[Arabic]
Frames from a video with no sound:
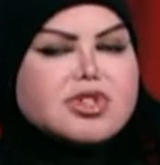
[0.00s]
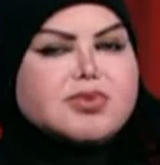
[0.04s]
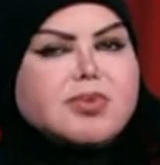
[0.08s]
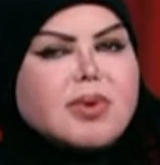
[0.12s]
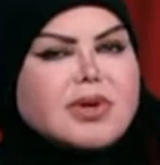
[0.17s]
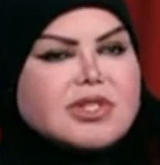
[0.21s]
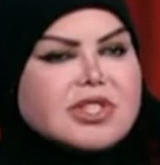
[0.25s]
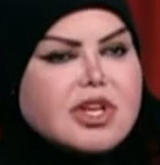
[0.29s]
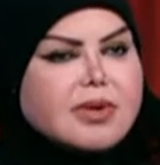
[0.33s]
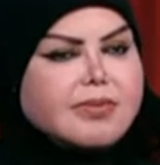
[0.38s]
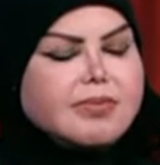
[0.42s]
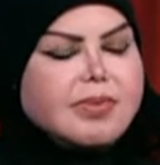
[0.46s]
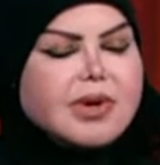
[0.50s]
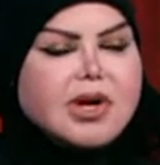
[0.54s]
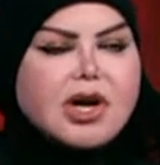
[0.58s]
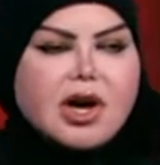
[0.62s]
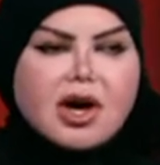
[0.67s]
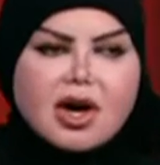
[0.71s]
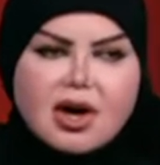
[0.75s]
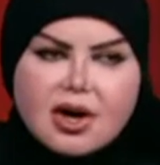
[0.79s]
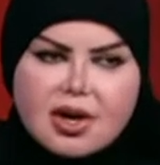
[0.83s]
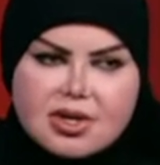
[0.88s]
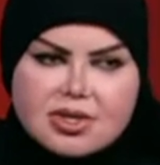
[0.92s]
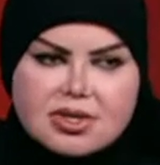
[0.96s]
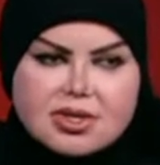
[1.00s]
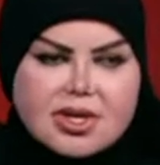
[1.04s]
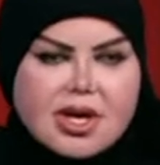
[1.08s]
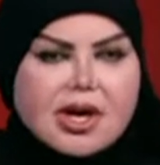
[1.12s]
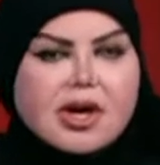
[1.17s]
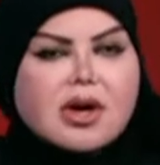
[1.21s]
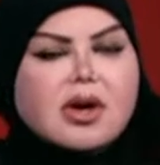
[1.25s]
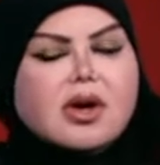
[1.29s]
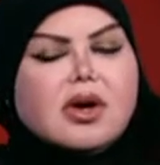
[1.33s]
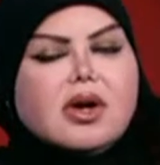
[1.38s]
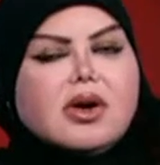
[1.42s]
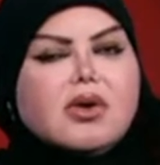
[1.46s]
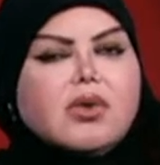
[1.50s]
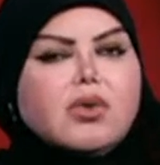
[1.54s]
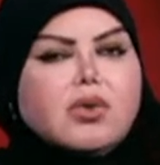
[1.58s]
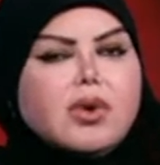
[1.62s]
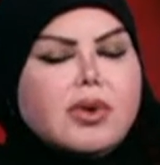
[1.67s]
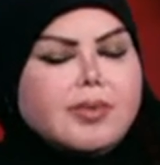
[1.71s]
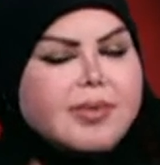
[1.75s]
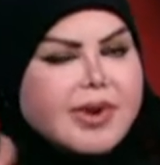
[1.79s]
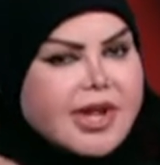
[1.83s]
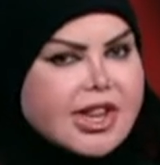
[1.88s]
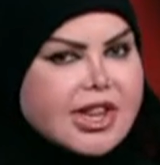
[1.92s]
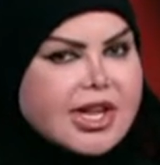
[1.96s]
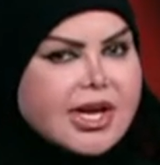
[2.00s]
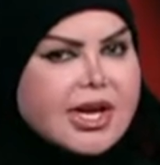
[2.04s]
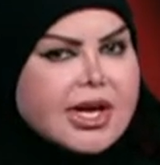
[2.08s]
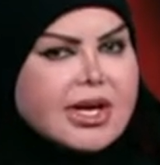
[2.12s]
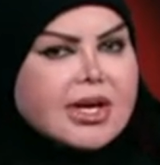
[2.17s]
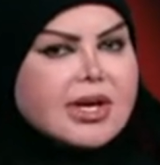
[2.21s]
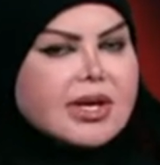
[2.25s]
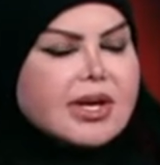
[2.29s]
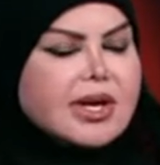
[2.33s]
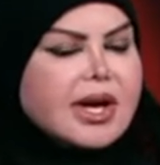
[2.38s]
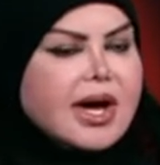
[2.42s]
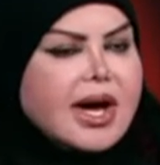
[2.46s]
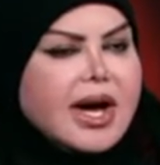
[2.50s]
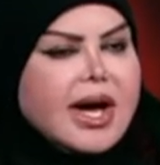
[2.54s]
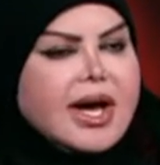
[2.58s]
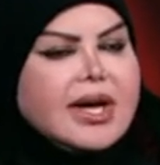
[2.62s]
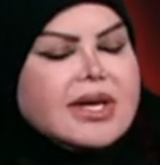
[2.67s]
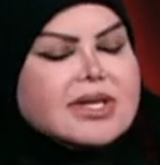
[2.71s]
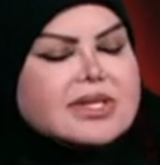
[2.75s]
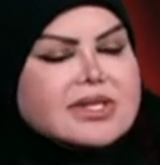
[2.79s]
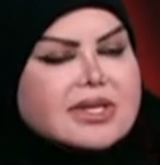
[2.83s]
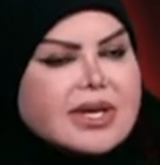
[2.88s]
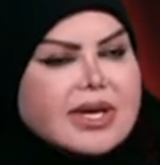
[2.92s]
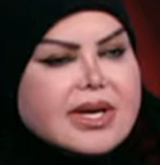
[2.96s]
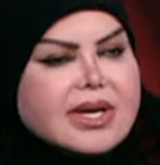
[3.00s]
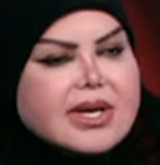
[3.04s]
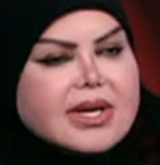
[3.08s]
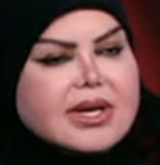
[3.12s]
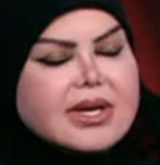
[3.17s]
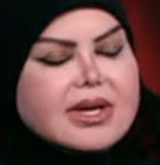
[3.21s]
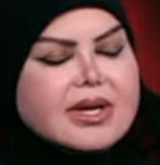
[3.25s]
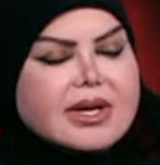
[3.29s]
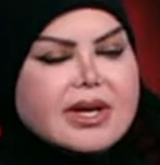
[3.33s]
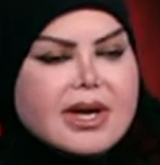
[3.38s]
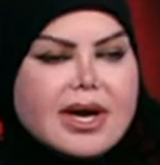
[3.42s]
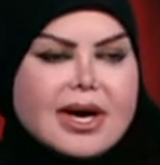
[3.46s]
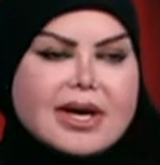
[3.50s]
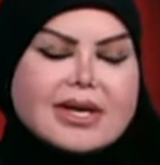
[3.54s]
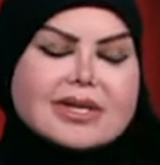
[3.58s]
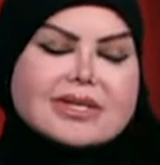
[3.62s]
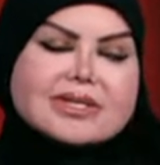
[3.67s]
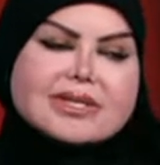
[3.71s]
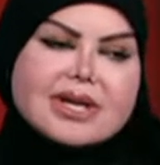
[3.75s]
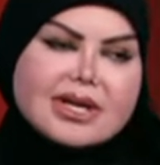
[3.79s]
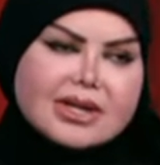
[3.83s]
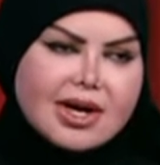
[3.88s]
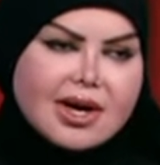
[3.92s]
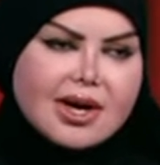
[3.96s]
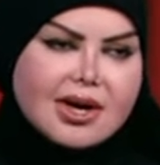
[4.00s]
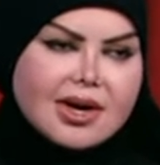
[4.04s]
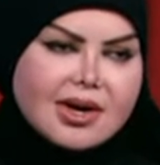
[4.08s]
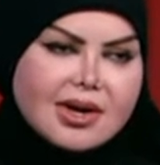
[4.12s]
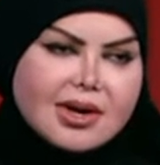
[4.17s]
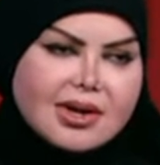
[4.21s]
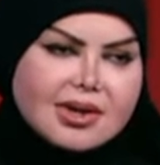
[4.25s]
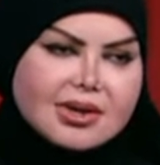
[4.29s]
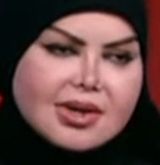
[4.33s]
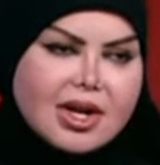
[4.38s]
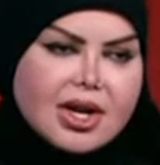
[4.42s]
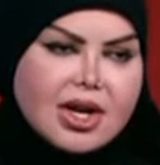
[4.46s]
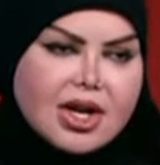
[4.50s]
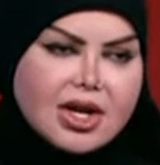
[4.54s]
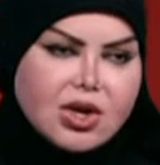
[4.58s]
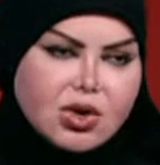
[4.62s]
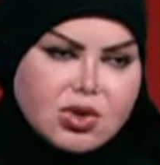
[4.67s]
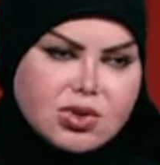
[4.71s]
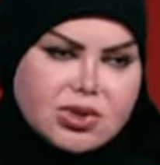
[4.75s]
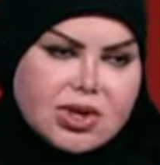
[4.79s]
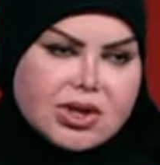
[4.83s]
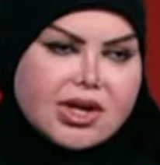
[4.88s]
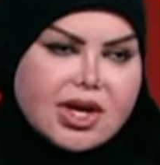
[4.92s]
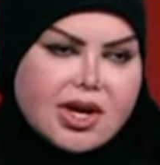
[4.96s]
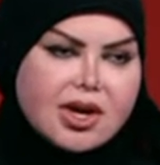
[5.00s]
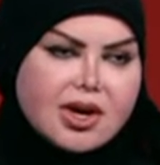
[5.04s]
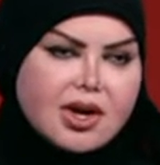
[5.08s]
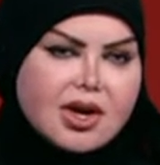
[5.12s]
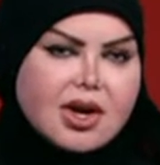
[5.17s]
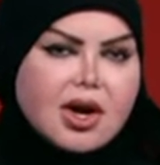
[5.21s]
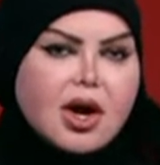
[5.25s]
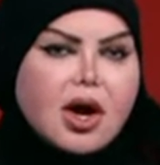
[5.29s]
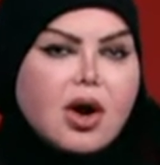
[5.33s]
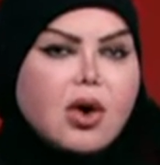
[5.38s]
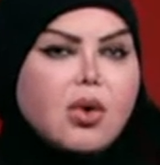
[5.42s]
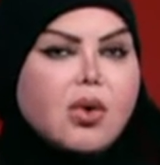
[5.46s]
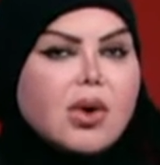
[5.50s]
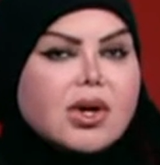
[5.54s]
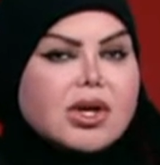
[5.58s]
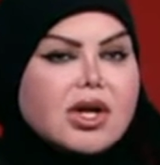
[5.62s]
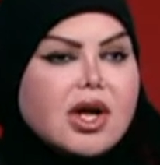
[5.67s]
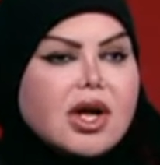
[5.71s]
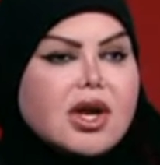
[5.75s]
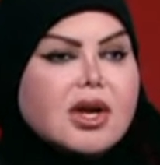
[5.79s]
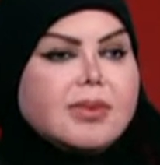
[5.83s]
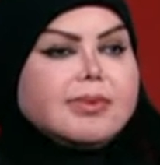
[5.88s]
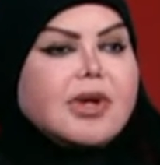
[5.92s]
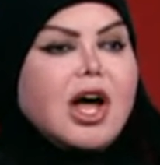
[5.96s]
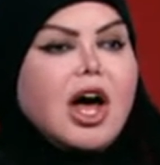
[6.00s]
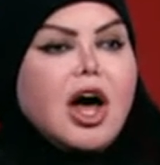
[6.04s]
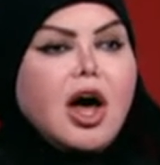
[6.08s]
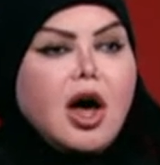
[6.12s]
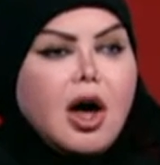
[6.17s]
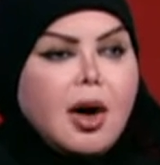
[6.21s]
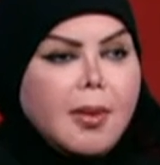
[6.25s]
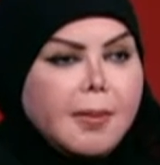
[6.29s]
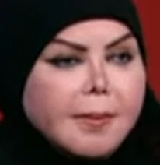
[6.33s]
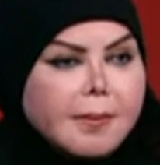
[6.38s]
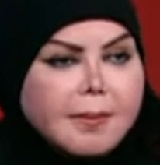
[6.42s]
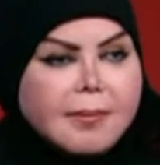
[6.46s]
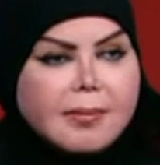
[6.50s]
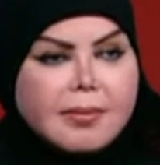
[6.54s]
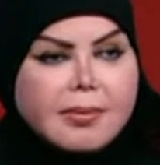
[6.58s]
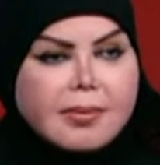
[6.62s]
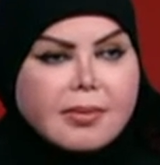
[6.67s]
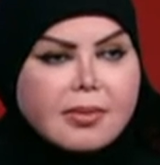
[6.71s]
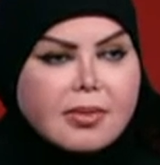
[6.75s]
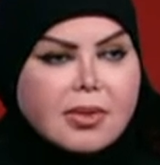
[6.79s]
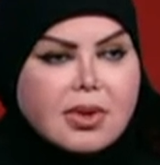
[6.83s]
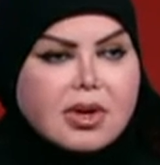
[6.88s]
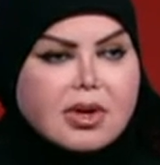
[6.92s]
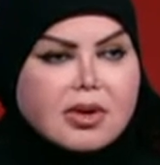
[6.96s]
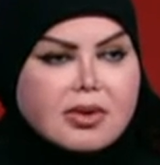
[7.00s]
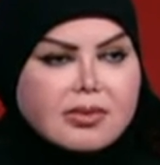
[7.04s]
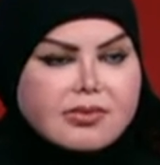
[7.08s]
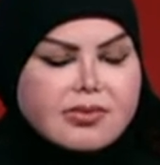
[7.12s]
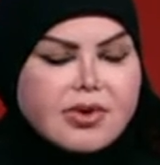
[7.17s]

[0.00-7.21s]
مش مقصد بيه خالص ده ونمره اتنين عايز ايه عايز صدقه طلعي له صدقه هو طالب طعام مم.